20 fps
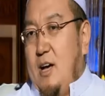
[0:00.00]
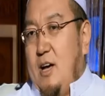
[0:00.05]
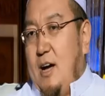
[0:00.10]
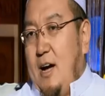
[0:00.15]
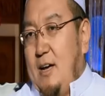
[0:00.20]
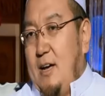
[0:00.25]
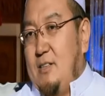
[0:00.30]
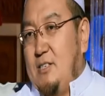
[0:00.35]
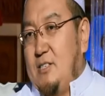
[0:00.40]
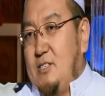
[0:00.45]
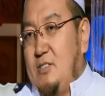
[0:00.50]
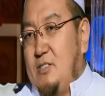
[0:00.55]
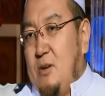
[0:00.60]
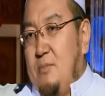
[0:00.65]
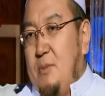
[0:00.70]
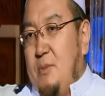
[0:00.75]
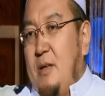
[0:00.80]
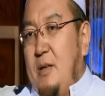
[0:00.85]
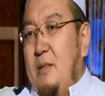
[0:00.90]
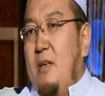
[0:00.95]
哈迪斯上
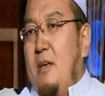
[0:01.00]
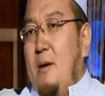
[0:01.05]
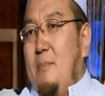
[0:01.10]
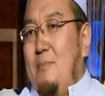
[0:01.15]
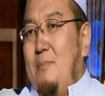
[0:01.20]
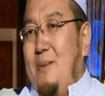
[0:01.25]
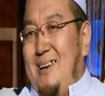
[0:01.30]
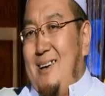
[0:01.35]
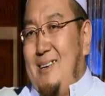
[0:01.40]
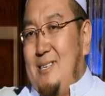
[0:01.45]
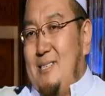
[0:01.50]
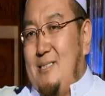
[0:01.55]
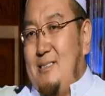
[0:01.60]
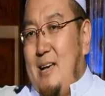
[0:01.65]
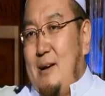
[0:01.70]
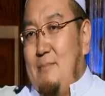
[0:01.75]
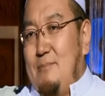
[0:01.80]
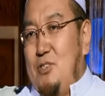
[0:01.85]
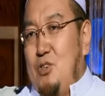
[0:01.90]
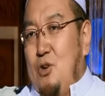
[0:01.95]
面，把伊斯
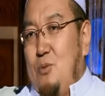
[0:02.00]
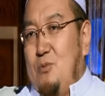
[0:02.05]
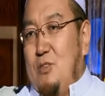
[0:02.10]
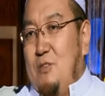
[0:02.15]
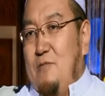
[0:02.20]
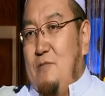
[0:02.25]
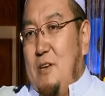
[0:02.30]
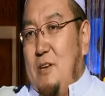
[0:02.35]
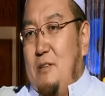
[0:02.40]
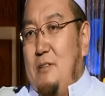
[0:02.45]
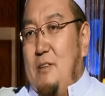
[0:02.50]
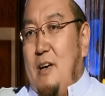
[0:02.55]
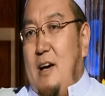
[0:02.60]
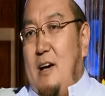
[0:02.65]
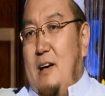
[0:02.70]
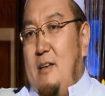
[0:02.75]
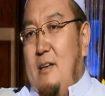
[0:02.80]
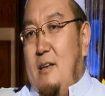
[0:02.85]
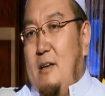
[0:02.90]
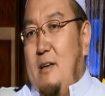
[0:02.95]
兰教母的伟
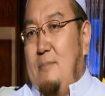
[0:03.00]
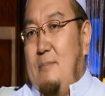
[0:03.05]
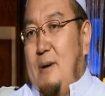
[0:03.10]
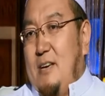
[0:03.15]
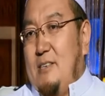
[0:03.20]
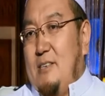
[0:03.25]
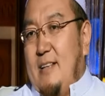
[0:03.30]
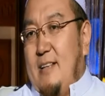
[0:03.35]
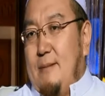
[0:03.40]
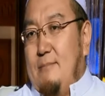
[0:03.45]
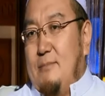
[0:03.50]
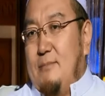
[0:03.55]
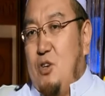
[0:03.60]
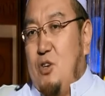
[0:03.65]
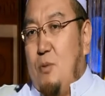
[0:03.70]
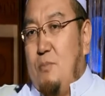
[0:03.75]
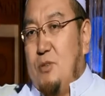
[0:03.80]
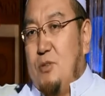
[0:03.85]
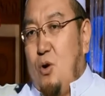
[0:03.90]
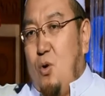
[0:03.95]
大，把伊斯兰教
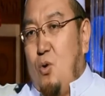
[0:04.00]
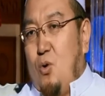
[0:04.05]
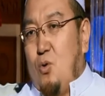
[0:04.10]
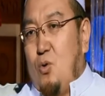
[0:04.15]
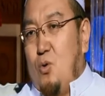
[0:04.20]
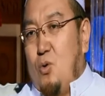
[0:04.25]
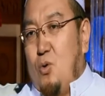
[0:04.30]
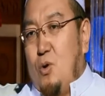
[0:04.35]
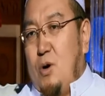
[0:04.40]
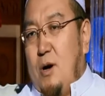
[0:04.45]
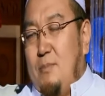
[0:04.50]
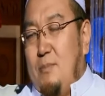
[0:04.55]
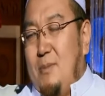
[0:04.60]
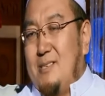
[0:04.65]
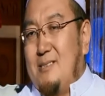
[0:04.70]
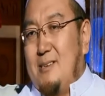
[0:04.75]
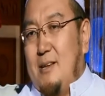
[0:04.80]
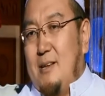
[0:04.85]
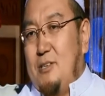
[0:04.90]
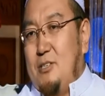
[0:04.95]
母的好功和模
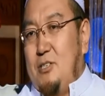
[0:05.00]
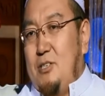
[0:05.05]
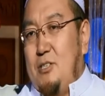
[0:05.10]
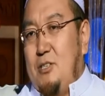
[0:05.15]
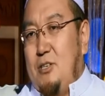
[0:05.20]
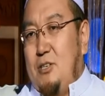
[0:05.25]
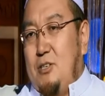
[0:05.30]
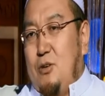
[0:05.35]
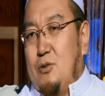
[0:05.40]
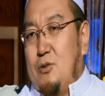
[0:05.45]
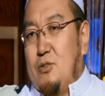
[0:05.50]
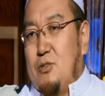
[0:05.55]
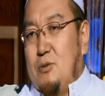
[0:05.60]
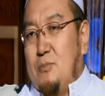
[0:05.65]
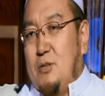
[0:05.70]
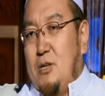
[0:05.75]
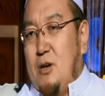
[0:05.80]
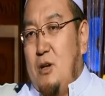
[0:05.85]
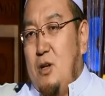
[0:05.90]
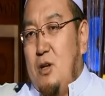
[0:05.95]
斯呢，一定要什么
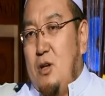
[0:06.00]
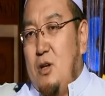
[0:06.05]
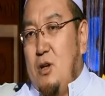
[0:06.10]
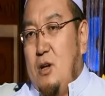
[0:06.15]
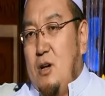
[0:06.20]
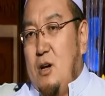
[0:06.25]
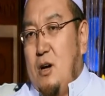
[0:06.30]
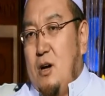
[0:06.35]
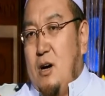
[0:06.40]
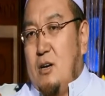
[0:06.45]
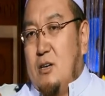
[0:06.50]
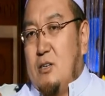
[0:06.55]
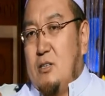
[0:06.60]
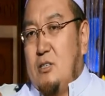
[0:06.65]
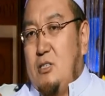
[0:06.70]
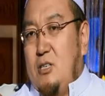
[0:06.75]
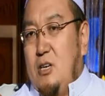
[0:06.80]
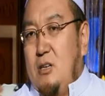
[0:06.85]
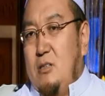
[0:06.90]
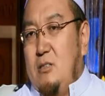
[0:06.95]
呢？啊，
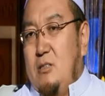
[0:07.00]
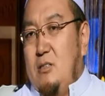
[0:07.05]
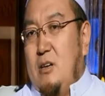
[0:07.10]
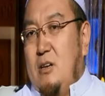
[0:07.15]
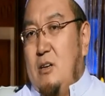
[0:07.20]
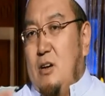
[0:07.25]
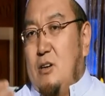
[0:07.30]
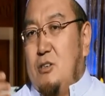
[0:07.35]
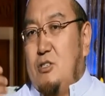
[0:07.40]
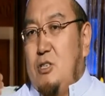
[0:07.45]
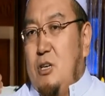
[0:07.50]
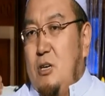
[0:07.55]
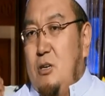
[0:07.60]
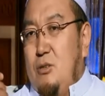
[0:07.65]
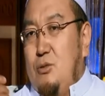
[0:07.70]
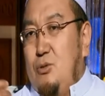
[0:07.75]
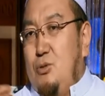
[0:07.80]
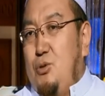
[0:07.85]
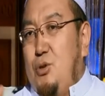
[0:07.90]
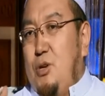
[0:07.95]
正能量、
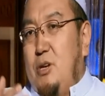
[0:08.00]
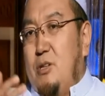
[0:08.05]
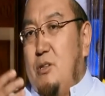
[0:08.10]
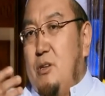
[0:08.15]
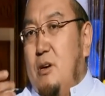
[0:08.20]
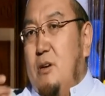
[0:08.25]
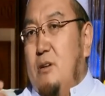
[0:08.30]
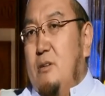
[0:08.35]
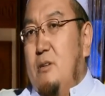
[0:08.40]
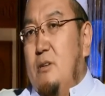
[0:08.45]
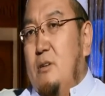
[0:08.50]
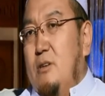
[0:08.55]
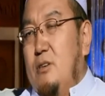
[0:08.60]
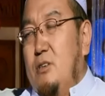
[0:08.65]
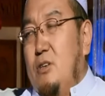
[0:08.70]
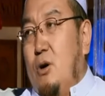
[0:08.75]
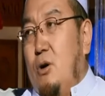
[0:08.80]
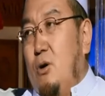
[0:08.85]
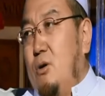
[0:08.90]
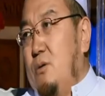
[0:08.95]
正确的，
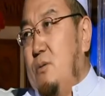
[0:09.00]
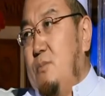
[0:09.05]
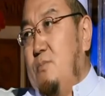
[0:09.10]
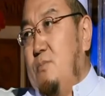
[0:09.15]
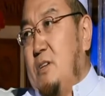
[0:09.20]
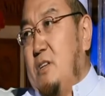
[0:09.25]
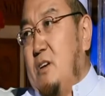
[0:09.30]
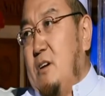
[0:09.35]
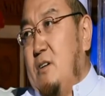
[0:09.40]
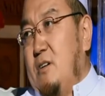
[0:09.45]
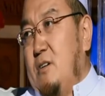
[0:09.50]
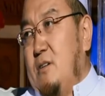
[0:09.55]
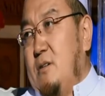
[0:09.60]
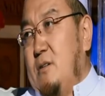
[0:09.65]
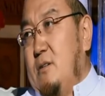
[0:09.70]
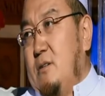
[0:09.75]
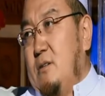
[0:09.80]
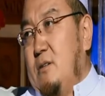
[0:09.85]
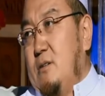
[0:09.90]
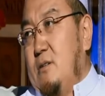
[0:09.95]
要把它
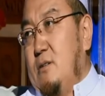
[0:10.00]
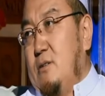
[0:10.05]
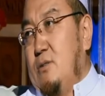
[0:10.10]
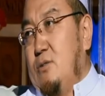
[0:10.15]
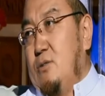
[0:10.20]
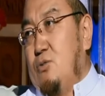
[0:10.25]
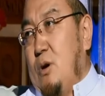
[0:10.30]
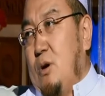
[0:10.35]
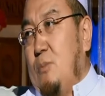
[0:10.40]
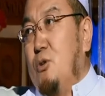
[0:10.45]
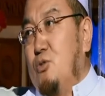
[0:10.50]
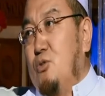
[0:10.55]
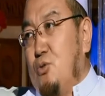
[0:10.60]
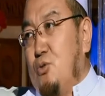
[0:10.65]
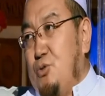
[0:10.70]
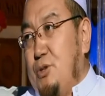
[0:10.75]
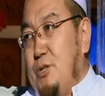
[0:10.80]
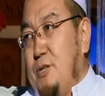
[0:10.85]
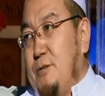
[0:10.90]
传播出去。